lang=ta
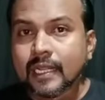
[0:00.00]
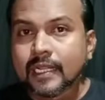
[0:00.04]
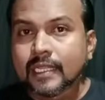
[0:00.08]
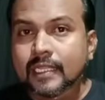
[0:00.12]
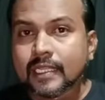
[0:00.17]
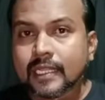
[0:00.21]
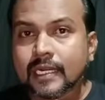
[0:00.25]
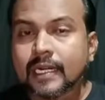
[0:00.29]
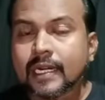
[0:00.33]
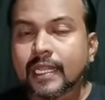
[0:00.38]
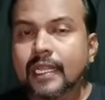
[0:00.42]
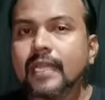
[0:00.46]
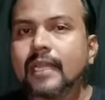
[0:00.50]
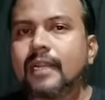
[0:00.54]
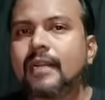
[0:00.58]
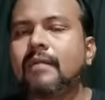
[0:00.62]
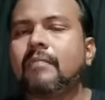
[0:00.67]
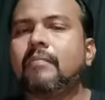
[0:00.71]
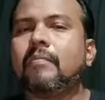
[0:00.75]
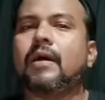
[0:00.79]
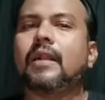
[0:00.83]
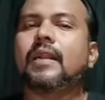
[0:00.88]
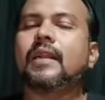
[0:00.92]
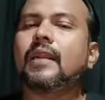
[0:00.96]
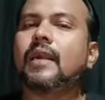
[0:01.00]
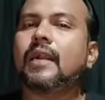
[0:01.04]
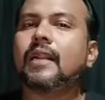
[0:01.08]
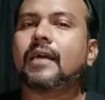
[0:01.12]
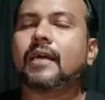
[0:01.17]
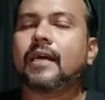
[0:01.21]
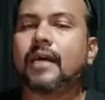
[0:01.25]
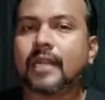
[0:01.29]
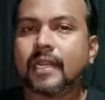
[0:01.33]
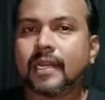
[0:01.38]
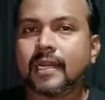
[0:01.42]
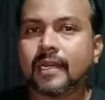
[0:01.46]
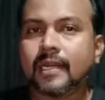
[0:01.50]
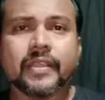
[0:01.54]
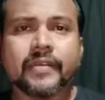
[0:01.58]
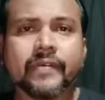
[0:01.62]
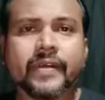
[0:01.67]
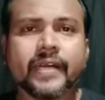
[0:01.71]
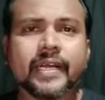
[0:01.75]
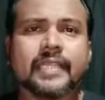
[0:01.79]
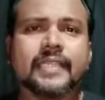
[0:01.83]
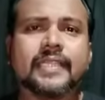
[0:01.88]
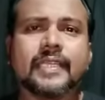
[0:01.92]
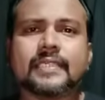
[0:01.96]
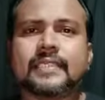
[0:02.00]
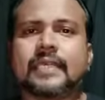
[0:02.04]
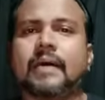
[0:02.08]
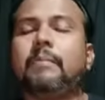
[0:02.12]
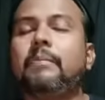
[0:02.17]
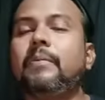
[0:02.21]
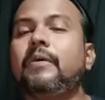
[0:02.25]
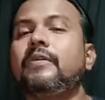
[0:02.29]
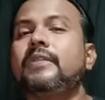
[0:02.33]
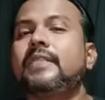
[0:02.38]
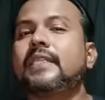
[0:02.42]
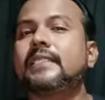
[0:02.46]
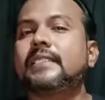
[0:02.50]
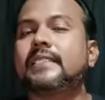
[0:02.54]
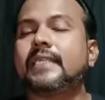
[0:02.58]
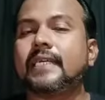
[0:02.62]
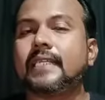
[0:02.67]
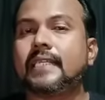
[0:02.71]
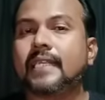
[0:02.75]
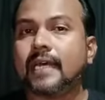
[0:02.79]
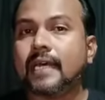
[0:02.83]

திடீர்னு மறுநாள் காலையிலங்க இந்த சம்பவத்தை செய்த